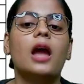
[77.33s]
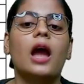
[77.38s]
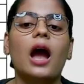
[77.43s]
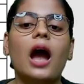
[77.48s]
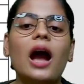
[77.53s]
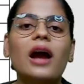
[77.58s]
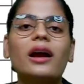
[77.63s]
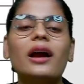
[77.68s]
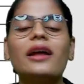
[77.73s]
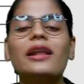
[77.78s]

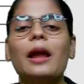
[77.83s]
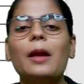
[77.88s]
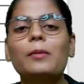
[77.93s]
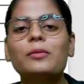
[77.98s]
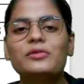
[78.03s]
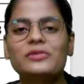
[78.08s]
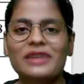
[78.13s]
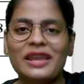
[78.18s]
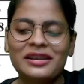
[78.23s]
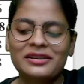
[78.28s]
अगर आप
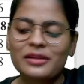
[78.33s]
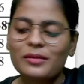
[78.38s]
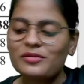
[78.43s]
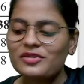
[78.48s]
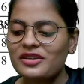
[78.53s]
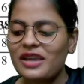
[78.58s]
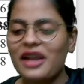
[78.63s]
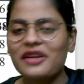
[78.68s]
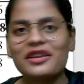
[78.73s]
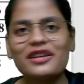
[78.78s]
एकदम
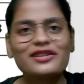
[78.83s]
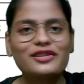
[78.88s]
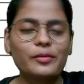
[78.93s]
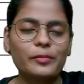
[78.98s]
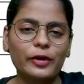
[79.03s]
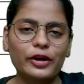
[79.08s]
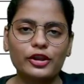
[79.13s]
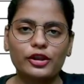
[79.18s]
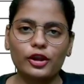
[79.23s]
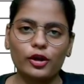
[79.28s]
स्टार्टिंग से
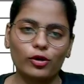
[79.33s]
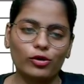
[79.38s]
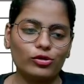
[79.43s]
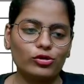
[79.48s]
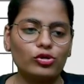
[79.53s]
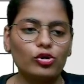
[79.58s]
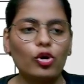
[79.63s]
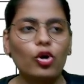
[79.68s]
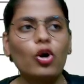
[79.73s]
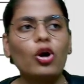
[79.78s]
पढ़ते हो
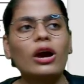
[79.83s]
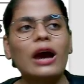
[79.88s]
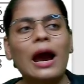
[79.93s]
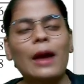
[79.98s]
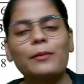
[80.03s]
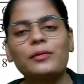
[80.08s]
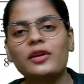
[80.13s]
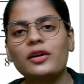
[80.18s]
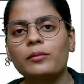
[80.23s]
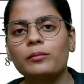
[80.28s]
तो
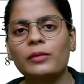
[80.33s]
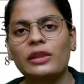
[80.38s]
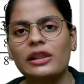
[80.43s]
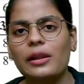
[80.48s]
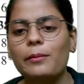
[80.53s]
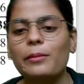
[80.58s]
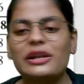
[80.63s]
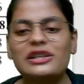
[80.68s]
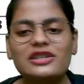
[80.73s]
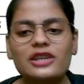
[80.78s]
आप मतलब
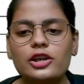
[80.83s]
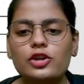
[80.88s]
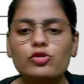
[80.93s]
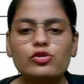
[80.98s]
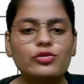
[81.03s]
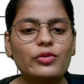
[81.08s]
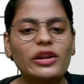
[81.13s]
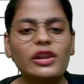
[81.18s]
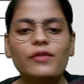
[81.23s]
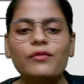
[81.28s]
बच्चे
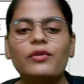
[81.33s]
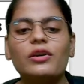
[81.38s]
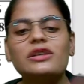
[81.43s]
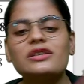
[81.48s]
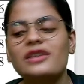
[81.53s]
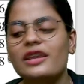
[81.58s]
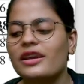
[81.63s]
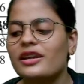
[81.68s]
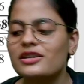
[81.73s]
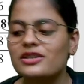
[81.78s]
यूजुअली फर्स्ट
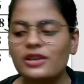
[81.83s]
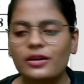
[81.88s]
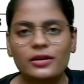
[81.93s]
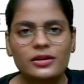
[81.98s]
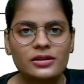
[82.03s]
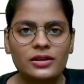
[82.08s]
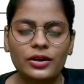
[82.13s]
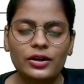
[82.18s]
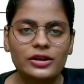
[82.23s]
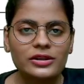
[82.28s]
सेकंड
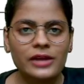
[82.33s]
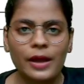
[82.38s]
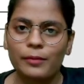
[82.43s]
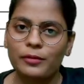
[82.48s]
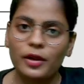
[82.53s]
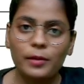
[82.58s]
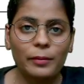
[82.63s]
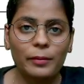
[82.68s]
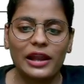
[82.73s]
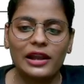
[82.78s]
थर्ड
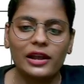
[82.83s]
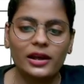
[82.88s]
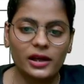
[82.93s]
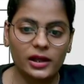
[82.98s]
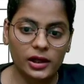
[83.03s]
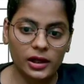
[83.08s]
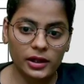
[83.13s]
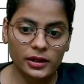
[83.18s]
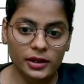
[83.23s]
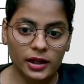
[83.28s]
चैप्टर पहले कर
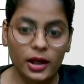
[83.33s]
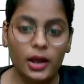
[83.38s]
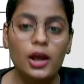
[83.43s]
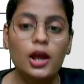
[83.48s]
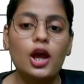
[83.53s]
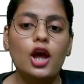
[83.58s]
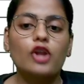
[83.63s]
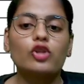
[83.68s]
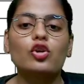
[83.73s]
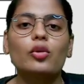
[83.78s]
लेते हैं
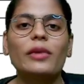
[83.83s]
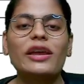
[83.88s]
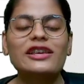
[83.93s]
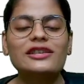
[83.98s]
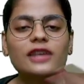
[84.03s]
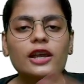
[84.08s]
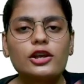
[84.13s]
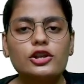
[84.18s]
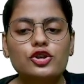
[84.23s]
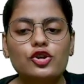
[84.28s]
तो मैं
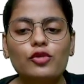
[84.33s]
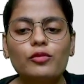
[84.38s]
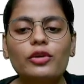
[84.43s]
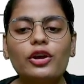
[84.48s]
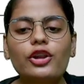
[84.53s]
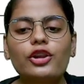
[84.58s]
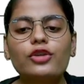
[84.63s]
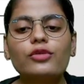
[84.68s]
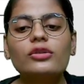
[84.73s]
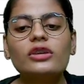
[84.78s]
ऐसा अज्यूम कर
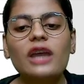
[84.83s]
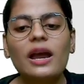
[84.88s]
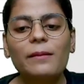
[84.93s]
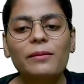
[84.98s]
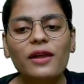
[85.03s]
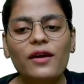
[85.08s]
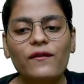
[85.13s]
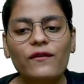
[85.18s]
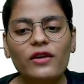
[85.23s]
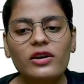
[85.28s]
रही हूँ कि
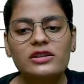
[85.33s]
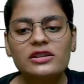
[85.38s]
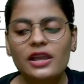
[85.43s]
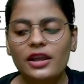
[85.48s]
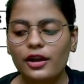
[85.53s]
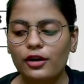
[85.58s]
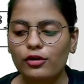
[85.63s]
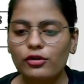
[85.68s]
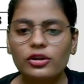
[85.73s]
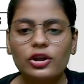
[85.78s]
आपका फर्स्ट
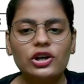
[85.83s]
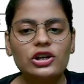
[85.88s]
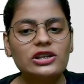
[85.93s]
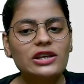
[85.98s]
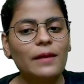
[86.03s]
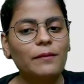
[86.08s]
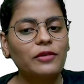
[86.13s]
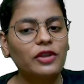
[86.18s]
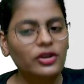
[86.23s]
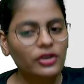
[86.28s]
सेकंड और थर्ड
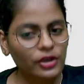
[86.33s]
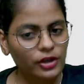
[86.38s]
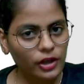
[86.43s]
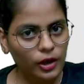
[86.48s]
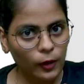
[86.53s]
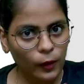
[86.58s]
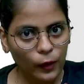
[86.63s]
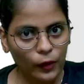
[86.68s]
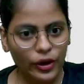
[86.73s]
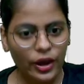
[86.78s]
चैप्टर करके
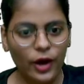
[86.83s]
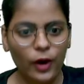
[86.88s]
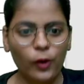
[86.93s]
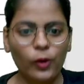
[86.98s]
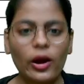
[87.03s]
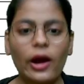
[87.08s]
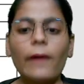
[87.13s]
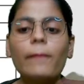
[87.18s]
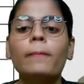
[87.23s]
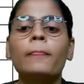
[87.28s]
हो गया
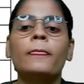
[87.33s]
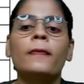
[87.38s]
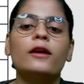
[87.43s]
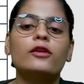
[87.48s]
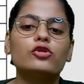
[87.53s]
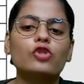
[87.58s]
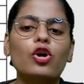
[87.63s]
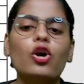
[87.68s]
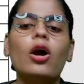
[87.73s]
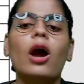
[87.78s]
होगा
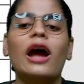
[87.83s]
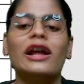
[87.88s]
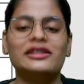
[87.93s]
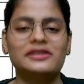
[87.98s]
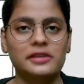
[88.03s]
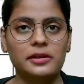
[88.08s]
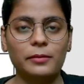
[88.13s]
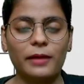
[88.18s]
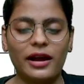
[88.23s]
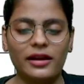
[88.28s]
तो
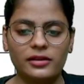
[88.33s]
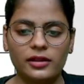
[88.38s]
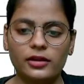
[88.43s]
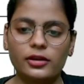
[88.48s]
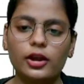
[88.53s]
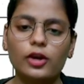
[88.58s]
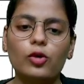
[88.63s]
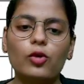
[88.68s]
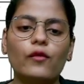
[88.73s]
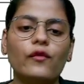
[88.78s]
अच्छी बात है
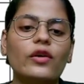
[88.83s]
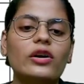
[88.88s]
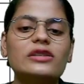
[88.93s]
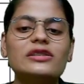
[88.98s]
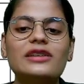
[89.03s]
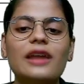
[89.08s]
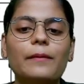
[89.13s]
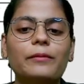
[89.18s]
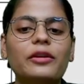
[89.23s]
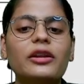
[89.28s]
देखो फर्स्ट
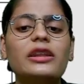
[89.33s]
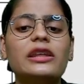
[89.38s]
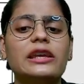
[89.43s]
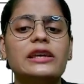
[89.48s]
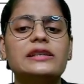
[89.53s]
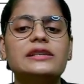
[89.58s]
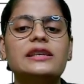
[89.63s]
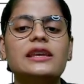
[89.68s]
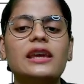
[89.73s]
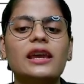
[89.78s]
चैप्टर
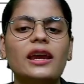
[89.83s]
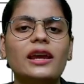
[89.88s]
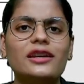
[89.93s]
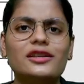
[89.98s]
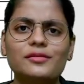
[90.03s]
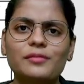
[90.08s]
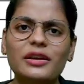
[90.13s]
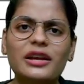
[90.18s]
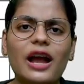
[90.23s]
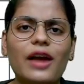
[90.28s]
इजी है
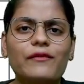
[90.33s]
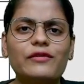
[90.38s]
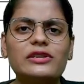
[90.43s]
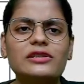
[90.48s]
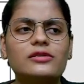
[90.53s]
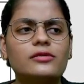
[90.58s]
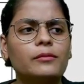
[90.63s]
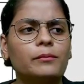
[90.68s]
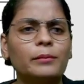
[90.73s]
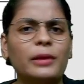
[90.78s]
इसमें काफ़ी
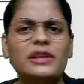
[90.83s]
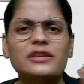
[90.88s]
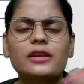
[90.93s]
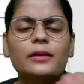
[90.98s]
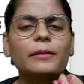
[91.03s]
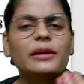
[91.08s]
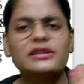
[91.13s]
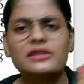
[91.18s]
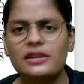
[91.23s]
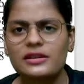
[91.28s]
बेसिक
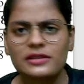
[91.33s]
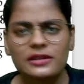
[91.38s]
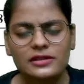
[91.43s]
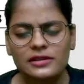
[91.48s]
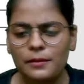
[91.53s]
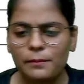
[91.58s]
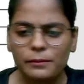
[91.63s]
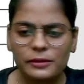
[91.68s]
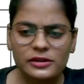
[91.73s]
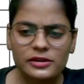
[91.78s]
बेसिक से
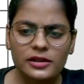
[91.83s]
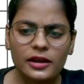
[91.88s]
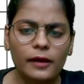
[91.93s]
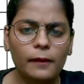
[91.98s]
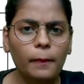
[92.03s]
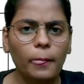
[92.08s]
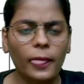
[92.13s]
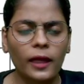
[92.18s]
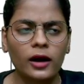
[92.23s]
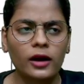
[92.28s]
सिंपल से
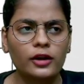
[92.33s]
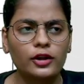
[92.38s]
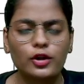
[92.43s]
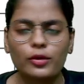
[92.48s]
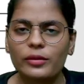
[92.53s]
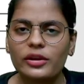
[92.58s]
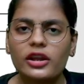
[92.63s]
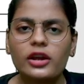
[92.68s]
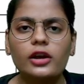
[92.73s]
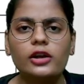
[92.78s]

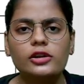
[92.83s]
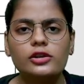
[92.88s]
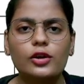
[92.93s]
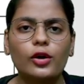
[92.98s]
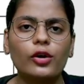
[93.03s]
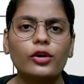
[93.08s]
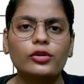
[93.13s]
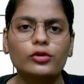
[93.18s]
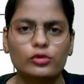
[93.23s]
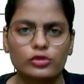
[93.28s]
न्यूमेरिकल्स
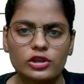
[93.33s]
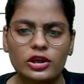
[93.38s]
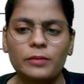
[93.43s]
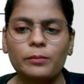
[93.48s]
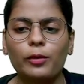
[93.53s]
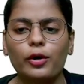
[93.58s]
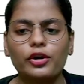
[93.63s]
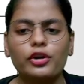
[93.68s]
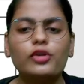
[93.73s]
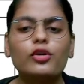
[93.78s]
और कुछ
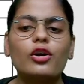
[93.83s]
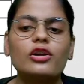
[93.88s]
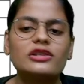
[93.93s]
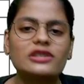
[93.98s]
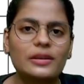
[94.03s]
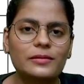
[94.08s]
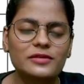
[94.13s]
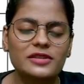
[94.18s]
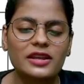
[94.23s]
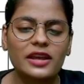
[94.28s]
इंपॉर्टेंट
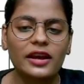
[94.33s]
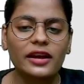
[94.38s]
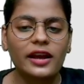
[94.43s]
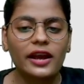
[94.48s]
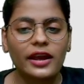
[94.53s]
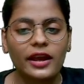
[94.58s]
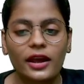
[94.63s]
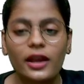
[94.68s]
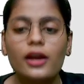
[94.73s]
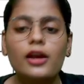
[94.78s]
कॉन्सेप्ट दिए गए
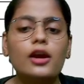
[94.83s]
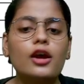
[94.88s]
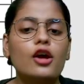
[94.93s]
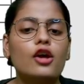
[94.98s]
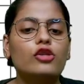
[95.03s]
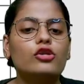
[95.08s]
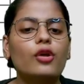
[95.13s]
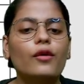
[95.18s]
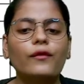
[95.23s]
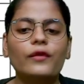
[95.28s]
हैं
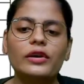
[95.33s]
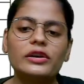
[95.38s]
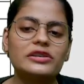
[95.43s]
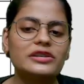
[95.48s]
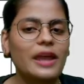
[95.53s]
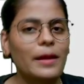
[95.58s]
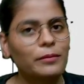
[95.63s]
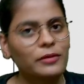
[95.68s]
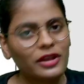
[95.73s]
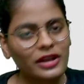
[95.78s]
तो फर्स्ट
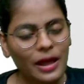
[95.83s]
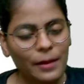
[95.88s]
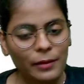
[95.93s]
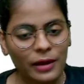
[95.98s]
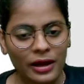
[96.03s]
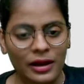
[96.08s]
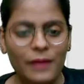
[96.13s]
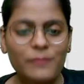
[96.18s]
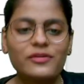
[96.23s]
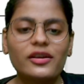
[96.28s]
चैप्टर आप
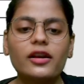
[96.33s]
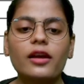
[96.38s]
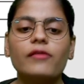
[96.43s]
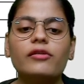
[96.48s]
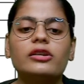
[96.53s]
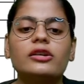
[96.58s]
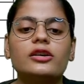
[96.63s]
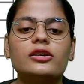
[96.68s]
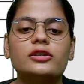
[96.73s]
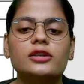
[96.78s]
आराम से कवर
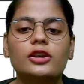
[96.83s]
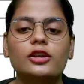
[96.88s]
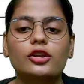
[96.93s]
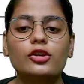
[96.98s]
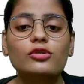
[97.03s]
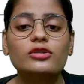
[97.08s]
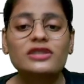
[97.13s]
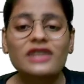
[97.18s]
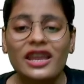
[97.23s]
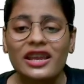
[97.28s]
कर सकते हो
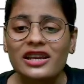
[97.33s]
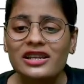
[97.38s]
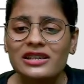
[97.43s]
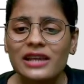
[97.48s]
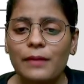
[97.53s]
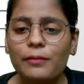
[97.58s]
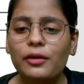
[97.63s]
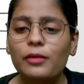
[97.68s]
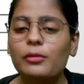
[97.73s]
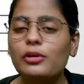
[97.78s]
सेकेंड
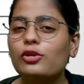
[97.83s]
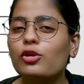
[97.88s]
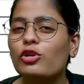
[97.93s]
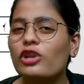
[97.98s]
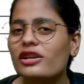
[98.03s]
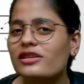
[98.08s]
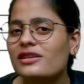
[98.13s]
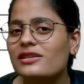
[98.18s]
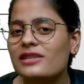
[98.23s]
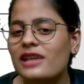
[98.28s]
चैप्टर में थोड़ा
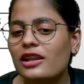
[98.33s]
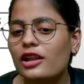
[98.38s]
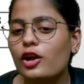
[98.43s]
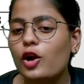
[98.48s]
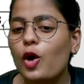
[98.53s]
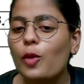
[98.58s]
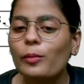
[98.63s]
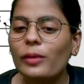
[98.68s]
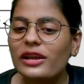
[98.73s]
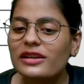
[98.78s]
सा ज़्यादा
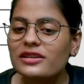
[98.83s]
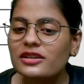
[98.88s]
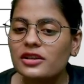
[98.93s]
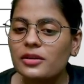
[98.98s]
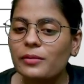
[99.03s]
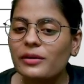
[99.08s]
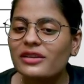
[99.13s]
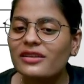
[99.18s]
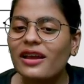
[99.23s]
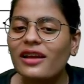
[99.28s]
कॉम्प्लेक्सिटी
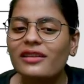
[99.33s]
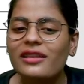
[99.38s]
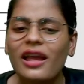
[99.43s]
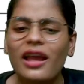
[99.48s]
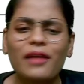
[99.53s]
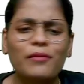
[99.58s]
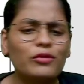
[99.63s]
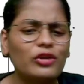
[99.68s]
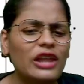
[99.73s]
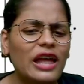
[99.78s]
बढ़ जाता
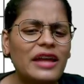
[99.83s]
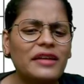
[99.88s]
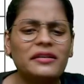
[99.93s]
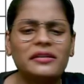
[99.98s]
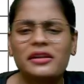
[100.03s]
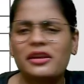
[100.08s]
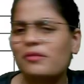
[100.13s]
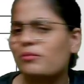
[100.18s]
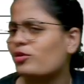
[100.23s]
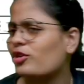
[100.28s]
है
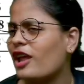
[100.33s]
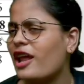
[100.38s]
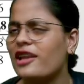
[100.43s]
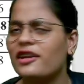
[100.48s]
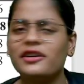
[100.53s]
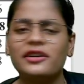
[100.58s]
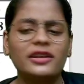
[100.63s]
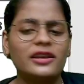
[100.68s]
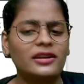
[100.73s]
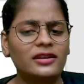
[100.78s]
मोलैरिटी
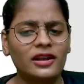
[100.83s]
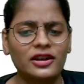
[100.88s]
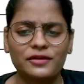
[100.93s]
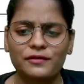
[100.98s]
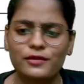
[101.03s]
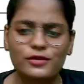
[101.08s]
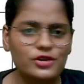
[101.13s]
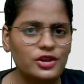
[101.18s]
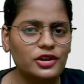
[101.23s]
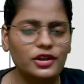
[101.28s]
मोलैलिटी
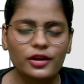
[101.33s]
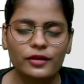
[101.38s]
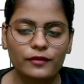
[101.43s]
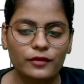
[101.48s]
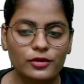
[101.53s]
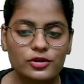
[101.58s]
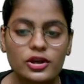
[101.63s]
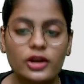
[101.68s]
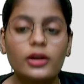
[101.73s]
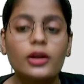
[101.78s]
कन्फ्यूजन
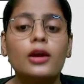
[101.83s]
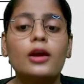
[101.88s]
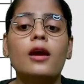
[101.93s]
कन्फ्यूजन